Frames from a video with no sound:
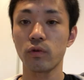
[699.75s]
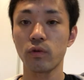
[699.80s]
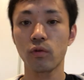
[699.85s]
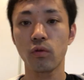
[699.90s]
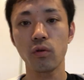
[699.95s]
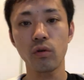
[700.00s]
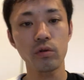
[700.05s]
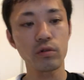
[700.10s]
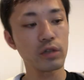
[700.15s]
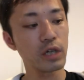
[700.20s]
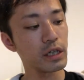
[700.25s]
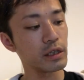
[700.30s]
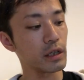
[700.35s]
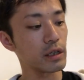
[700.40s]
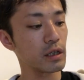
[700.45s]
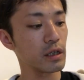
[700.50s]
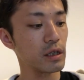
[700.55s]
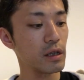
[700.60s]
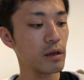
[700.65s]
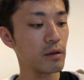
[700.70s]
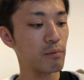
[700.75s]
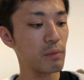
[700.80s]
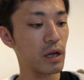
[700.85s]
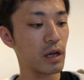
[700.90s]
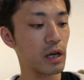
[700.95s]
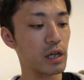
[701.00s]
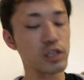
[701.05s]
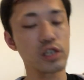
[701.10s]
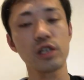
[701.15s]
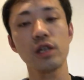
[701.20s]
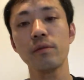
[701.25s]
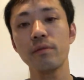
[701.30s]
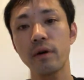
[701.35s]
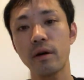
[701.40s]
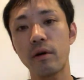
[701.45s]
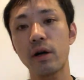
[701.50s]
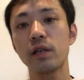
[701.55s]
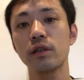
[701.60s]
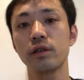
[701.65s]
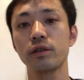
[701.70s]
56か7年前8年前
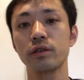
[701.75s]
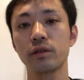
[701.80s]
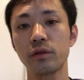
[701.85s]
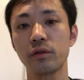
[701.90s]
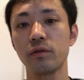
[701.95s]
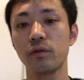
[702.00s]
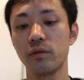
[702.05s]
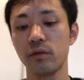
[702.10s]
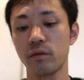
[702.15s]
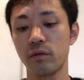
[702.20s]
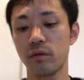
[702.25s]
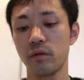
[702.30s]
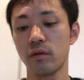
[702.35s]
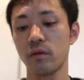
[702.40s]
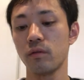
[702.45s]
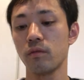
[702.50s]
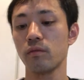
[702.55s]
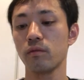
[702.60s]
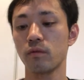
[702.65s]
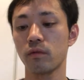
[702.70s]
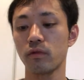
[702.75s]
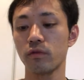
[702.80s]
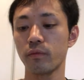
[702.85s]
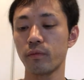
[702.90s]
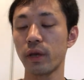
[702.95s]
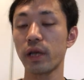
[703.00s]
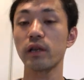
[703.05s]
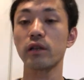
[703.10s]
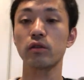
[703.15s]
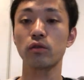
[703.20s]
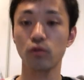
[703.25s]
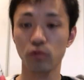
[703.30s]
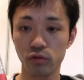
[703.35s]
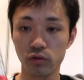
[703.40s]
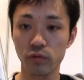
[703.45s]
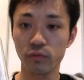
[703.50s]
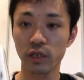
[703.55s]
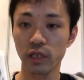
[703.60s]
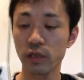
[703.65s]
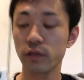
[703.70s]
わかんないですけどこの勉強
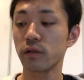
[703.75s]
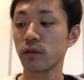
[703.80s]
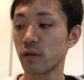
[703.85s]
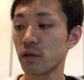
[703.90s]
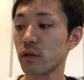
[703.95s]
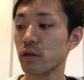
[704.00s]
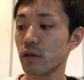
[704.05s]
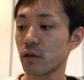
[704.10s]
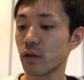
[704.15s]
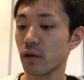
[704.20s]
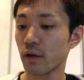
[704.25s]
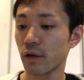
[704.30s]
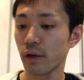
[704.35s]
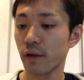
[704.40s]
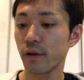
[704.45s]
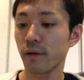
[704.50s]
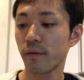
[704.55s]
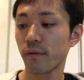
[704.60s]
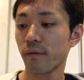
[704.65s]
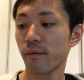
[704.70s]
済みですね、はい、